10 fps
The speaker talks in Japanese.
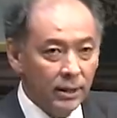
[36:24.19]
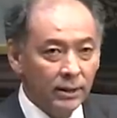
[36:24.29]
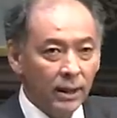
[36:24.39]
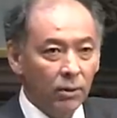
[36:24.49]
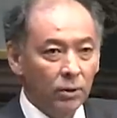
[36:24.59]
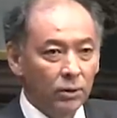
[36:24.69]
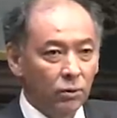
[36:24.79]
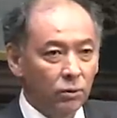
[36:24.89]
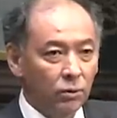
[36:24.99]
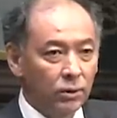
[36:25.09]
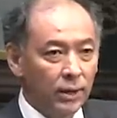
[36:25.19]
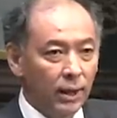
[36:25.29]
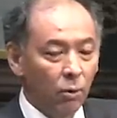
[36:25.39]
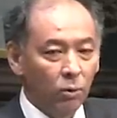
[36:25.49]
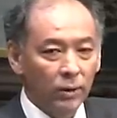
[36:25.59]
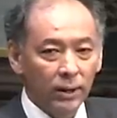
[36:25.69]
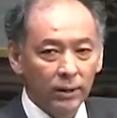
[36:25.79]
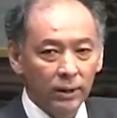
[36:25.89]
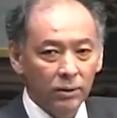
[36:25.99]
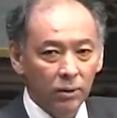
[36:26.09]
然言語にのっとって行わ
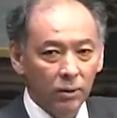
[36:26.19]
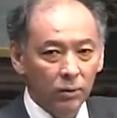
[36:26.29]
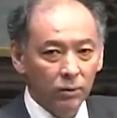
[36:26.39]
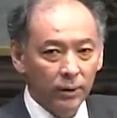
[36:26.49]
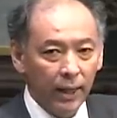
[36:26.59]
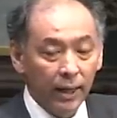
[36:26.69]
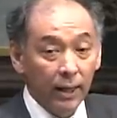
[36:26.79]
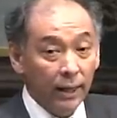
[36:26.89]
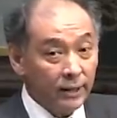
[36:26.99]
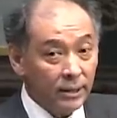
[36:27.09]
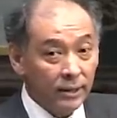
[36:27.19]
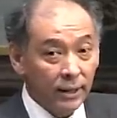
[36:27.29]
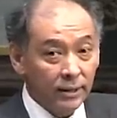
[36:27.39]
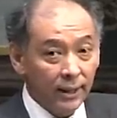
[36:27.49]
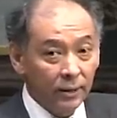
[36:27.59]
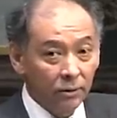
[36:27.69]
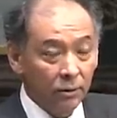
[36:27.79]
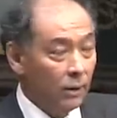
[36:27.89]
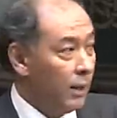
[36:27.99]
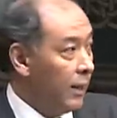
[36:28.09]
れているということで果たして現代の